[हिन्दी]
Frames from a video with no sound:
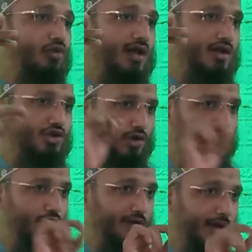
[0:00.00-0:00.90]
तो है ना
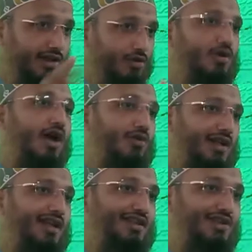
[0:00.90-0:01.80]
छोटी छोटी बातें गुनाह हो
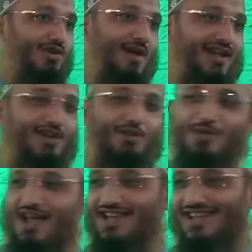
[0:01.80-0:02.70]
जाती जो हमारे लिए
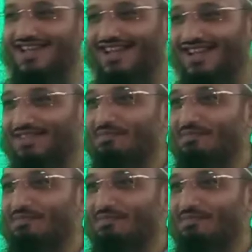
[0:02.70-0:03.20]
गुनाह नहीं है